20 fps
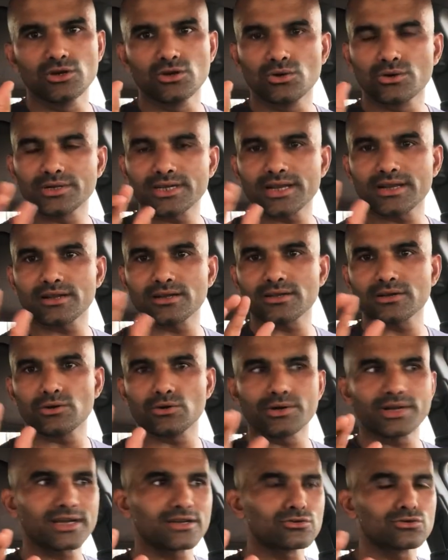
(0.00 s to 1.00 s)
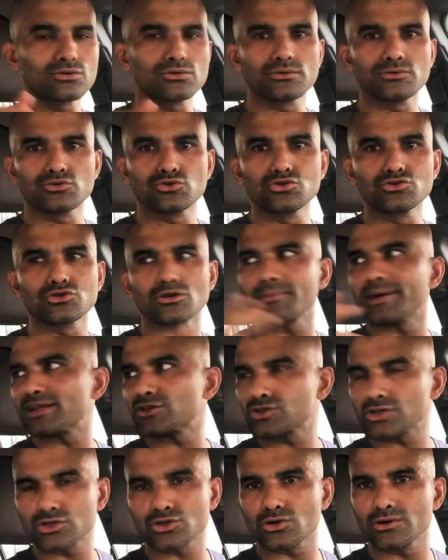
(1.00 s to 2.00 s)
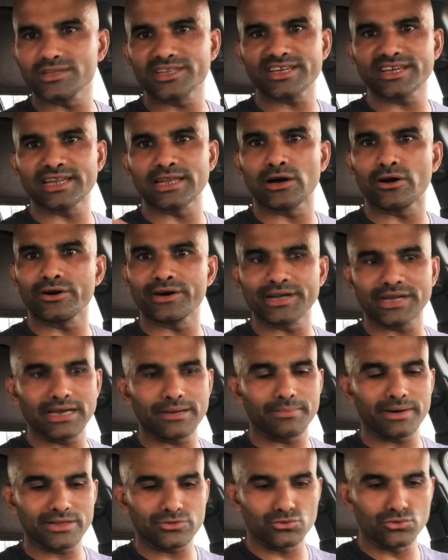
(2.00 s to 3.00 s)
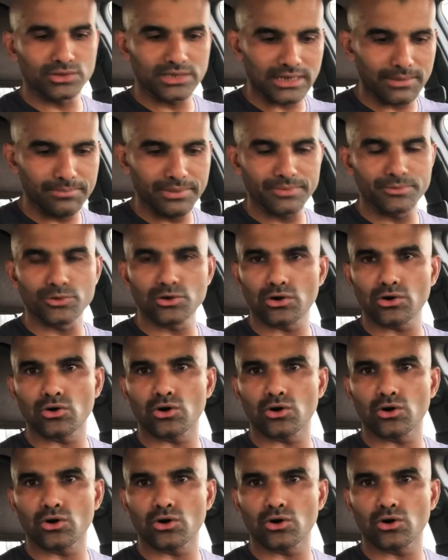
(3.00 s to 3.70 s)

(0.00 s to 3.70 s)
ওটার ওটা কিন্তু দুইজন মানুষের শরীর থেকে নেওয়া হয় না বা দুইটা বিভিন্ন